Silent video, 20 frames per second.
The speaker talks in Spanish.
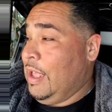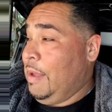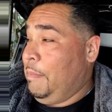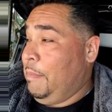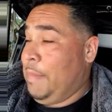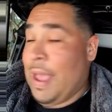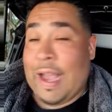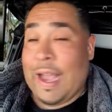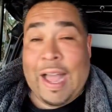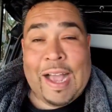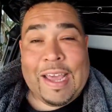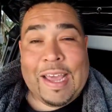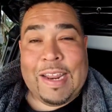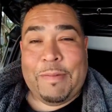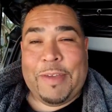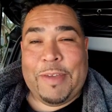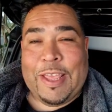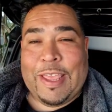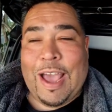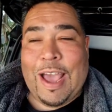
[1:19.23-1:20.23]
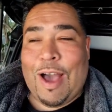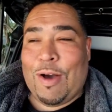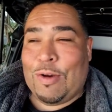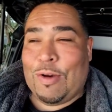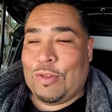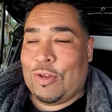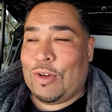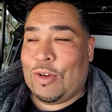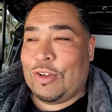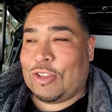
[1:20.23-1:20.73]
Me han
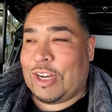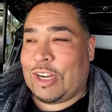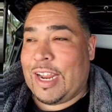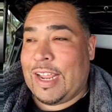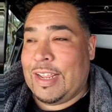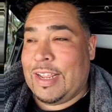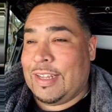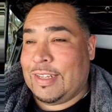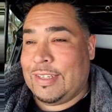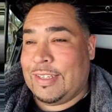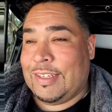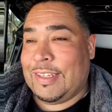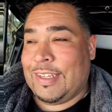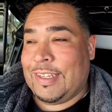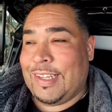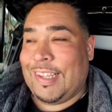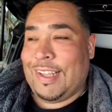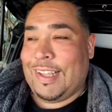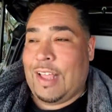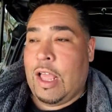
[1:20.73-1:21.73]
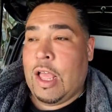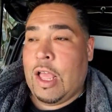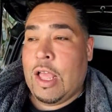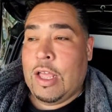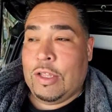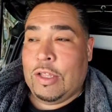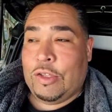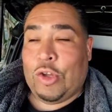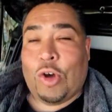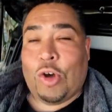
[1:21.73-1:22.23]
acribillado dos o tres,
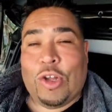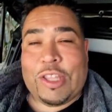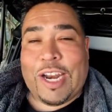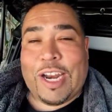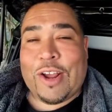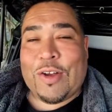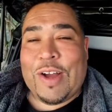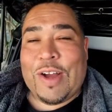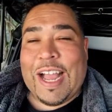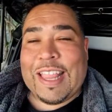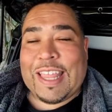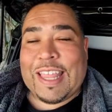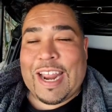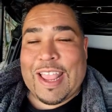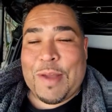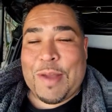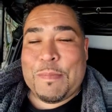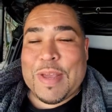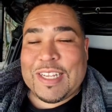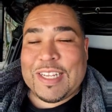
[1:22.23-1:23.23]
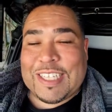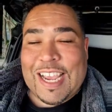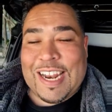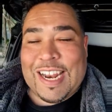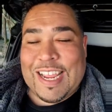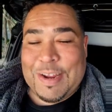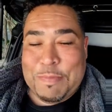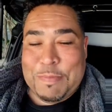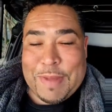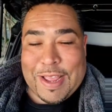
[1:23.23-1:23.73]
dos o tres con estrellas
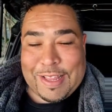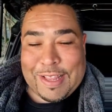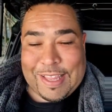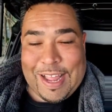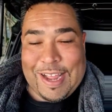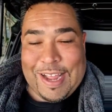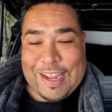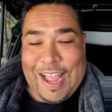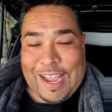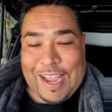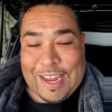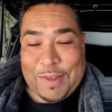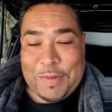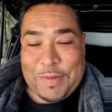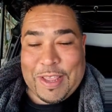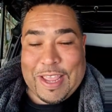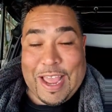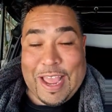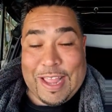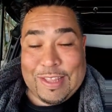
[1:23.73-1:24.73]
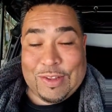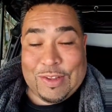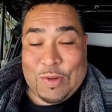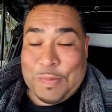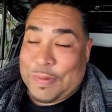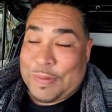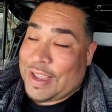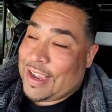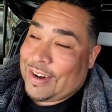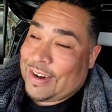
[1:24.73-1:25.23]
Michelin me están acribillando,
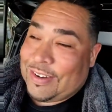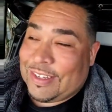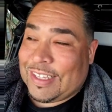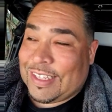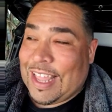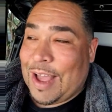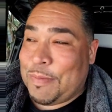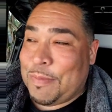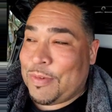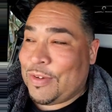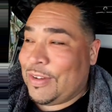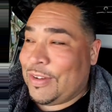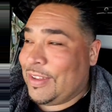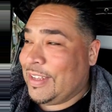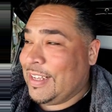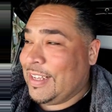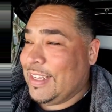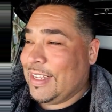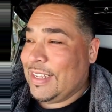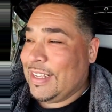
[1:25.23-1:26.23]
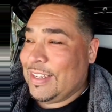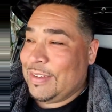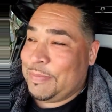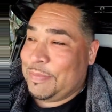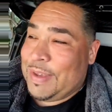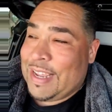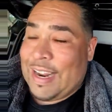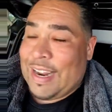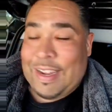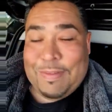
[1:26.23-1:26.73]
pero estamos,
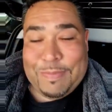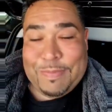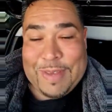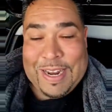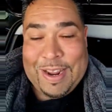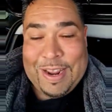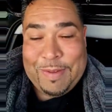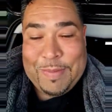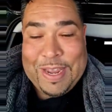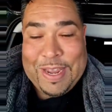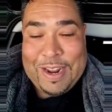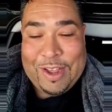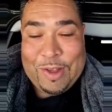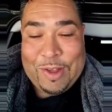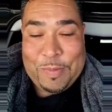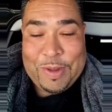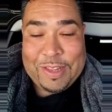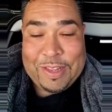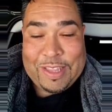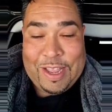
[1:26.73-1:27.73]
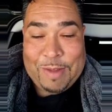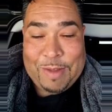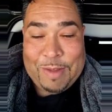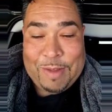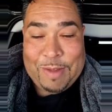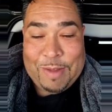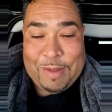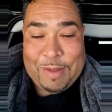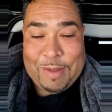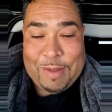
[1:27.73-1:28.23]
miren, miren, miren cómo
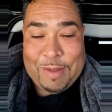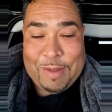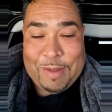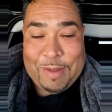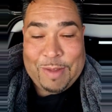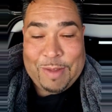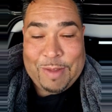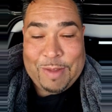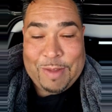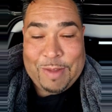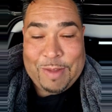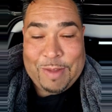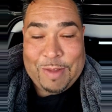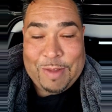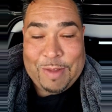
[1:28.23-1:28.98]
estamos.